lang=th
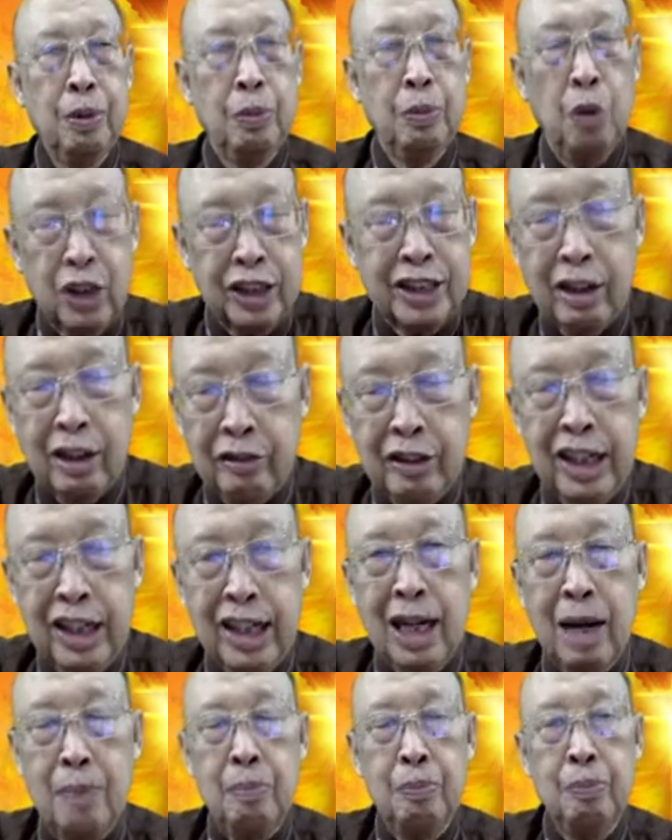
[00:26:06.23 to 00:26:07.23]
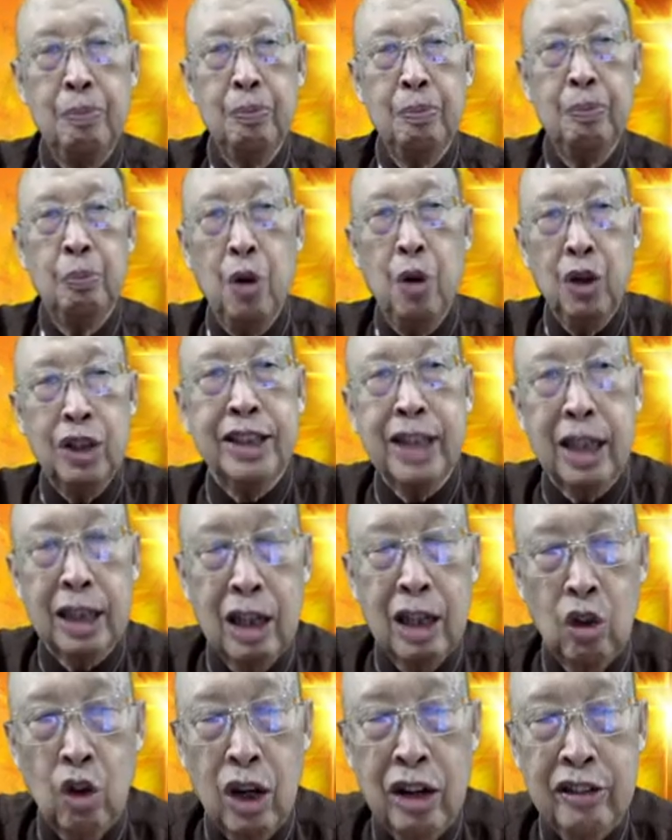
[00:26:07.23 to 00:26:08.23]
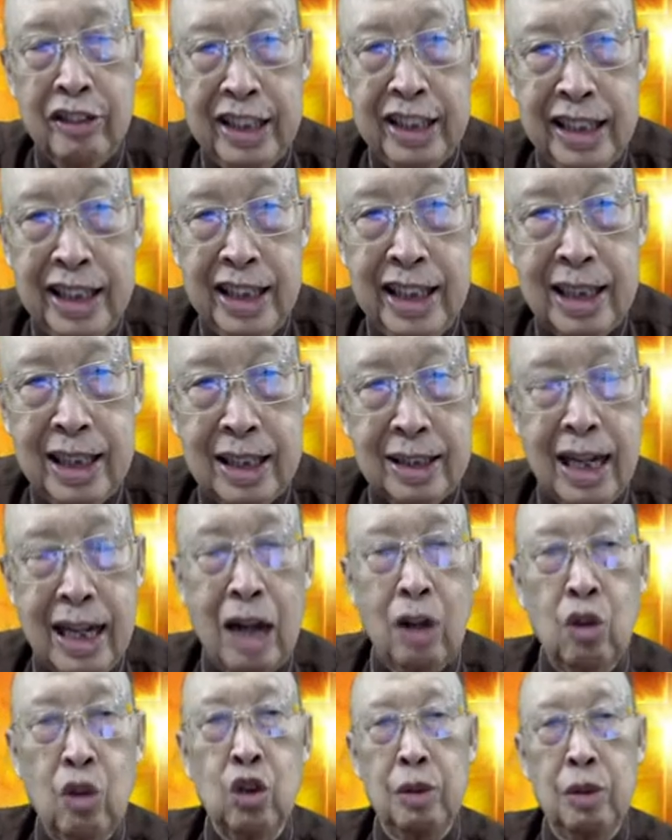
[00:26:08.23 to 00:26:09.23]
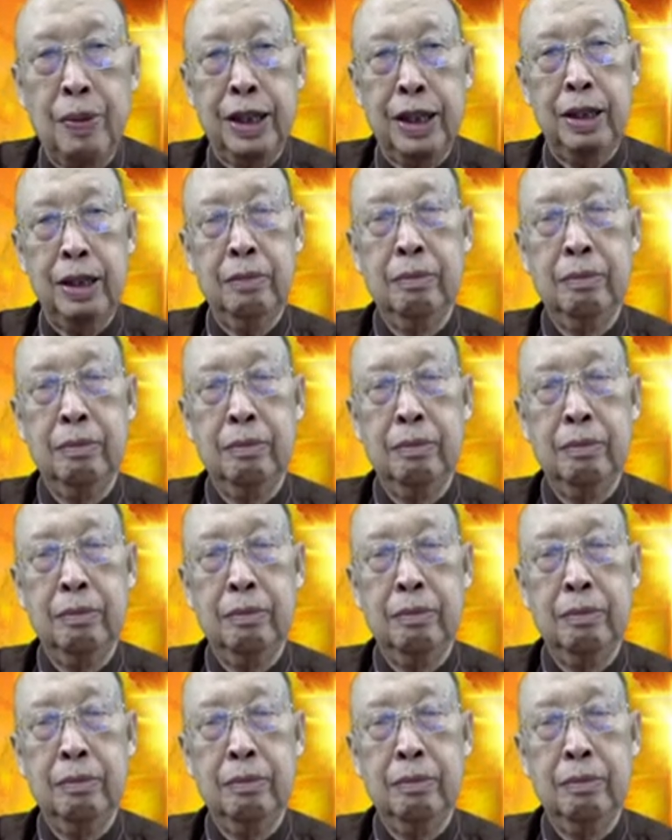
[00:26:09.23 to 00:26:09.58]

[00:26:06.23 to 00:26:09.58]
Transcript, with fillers: พ้นจากววนกรรมพ้นจากนรกอเวจี จากลูกนี้ไป